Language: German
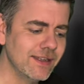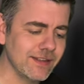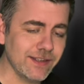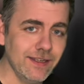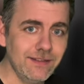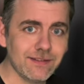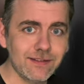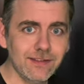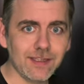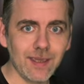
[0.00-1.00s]
Das heißt,
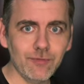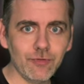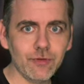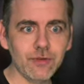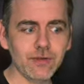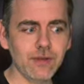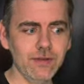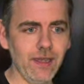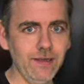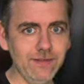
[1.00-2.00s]
ich kämpfe
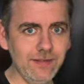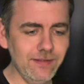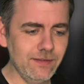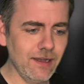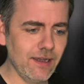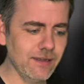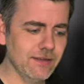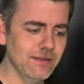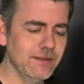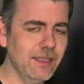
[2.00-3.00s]
eine Season lang
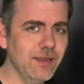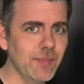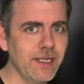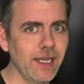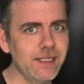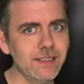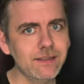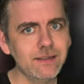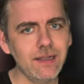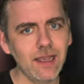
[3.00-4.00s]
gegen meine
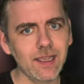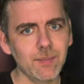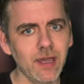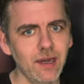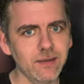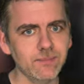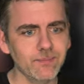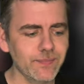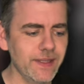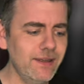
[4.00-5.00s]
alten Clan-Kameraden.
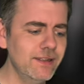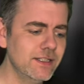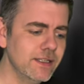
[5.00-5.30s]
Ja?